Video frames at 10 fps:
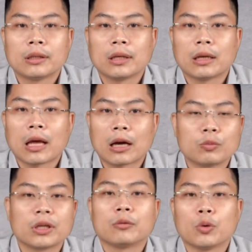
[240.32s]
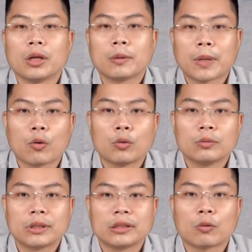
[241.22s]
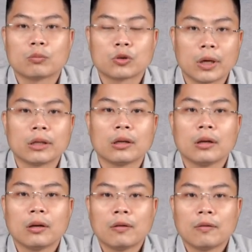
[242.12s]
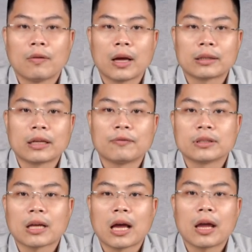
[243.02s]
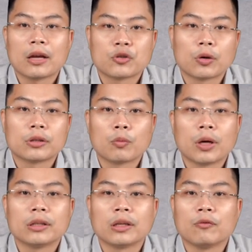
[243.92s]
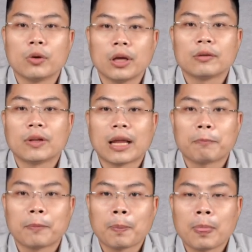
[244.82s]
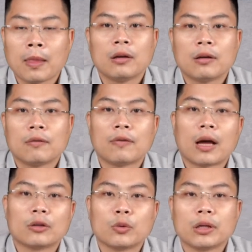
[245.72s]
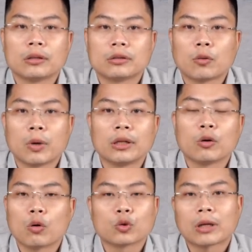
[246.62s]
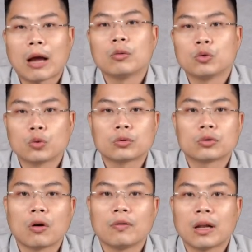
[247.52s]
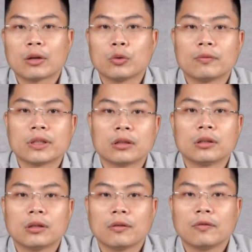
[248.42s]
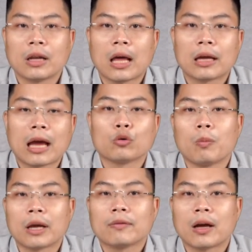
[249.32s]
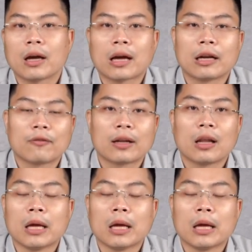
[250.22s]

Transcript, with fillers: thì là công trình thủy điện tiếp theo trên dòng sông Hinh và tại địa phận xã Echoi, sông Hinh, tỉnh Phú Yên, Việt Nam. Và thủy điện sông Hinh thì có công suất cao hơn một chút so với lại thủy điện Vĩnh Sơn với lại hai tổ máy và khả năng phát là